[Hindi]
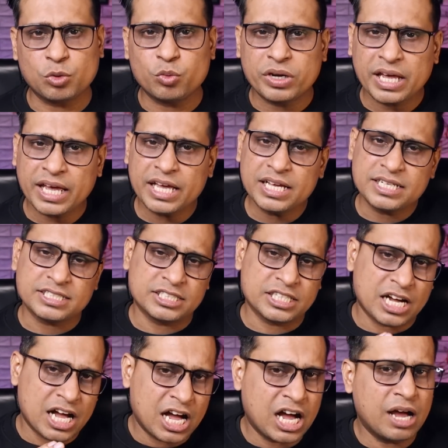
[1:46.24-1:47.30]
उन्हें
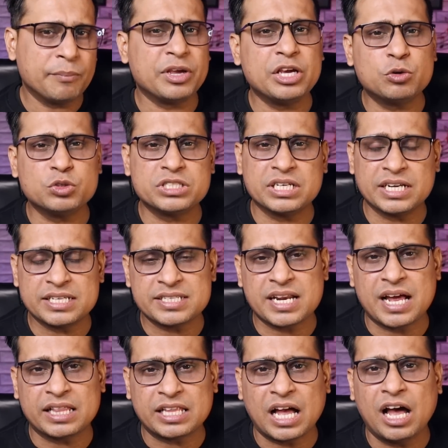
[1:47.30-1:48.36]
जहाँ भी कुछ
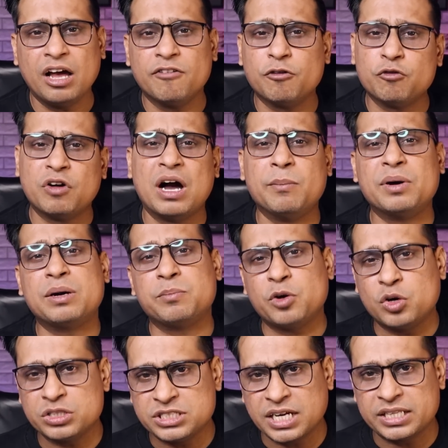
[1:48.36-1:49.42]
नजर आता वो वहाँ पर
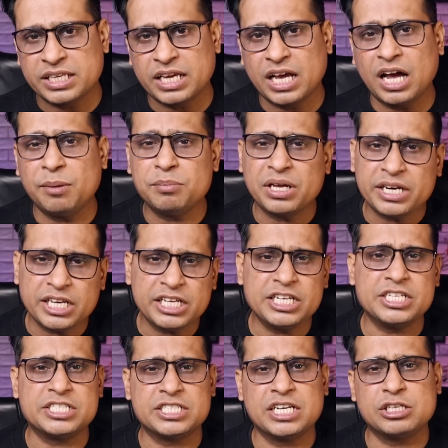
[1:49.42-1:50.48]
पहुँच जाते अब
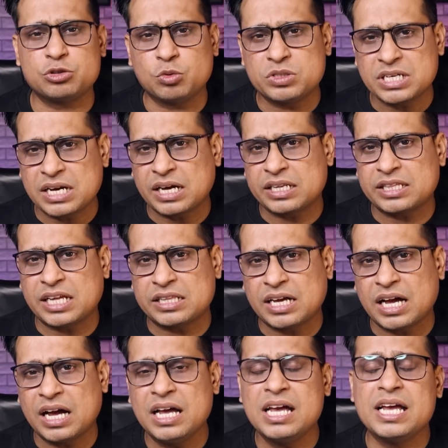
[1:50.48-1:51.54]
मनीष ये सोचा करता
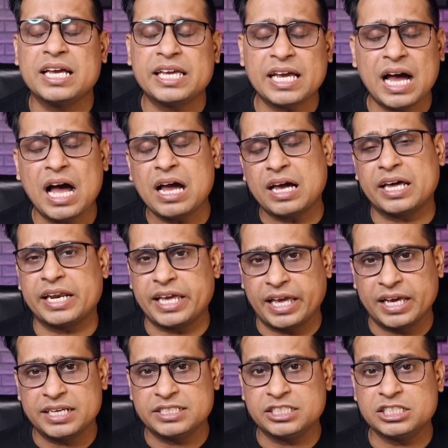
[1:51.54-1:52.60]
था क्या करे
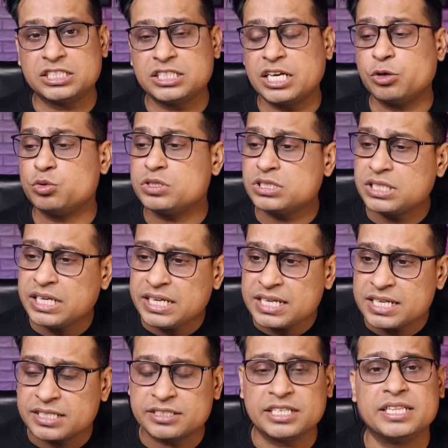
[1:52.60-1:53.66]
जिससे उसकी
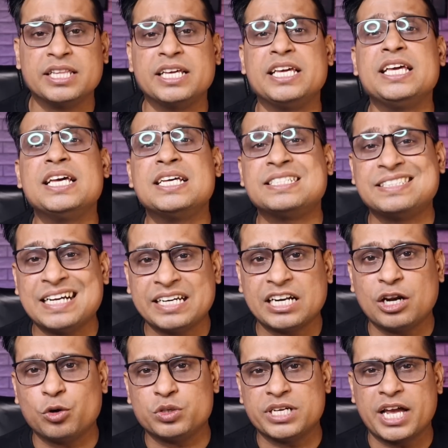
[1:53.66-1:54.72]
ज़िंदगी
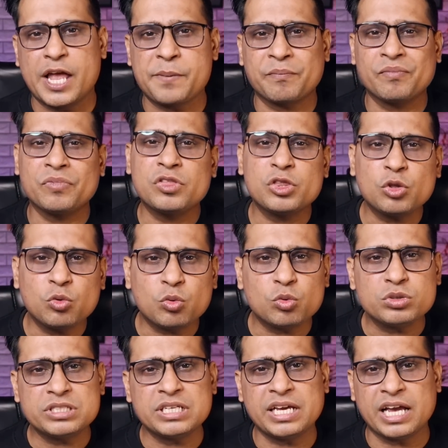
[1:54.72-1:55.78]
सेटल हो जाए तो
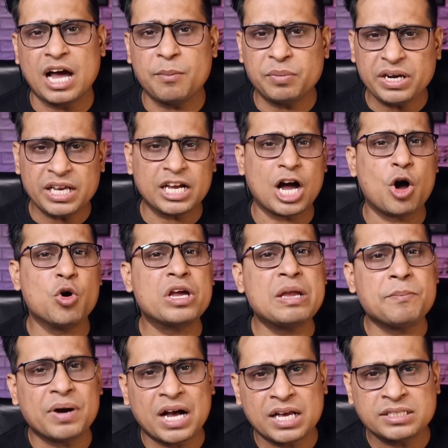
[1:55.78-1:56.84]
उसे अपने गांव के
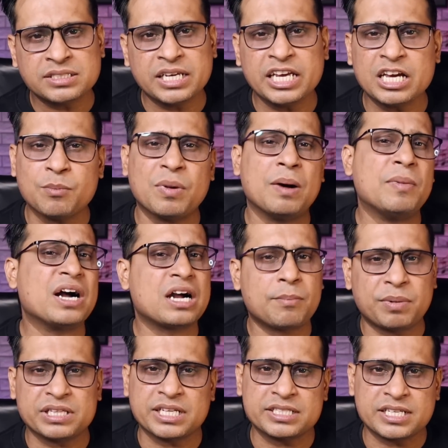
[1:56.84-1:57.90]
पास एक बाबा का
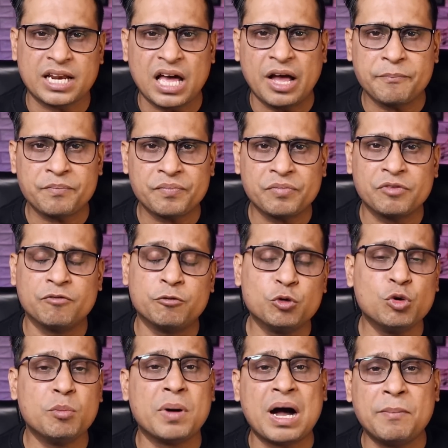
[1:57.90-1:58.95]
पता चला
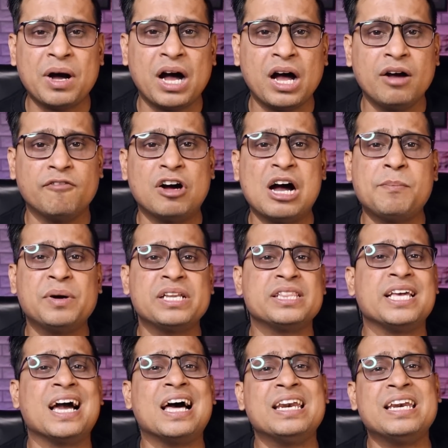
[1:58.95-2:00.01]
वो बाबा वहां पर
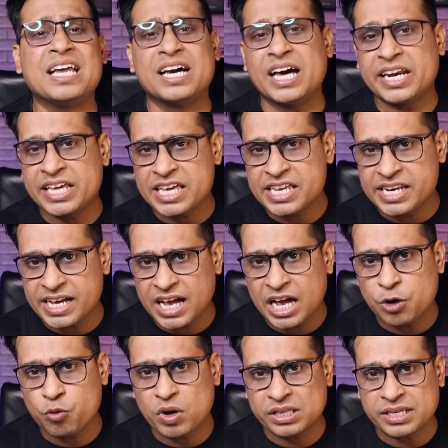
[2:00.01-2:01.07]
ध्यान लगाने के लिए आया हुआ